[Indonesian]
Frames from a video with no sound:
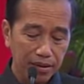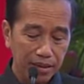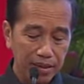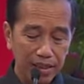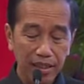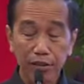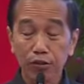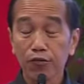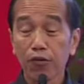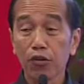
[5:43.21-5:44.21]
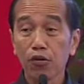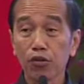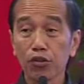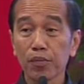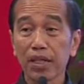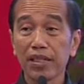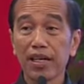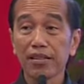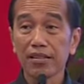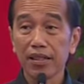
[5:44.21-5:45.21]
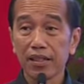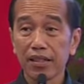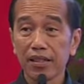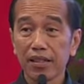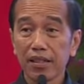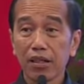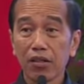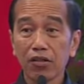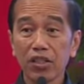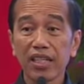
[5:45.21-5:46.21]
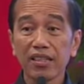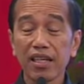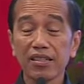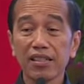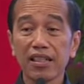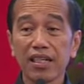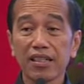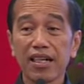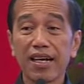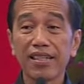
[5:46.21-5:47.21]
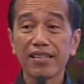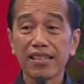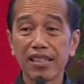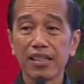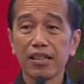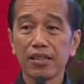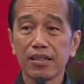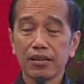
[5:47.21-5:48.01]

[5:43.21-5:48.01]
Sehingga harus fokus pada hasil, orientasinya adalah hasil.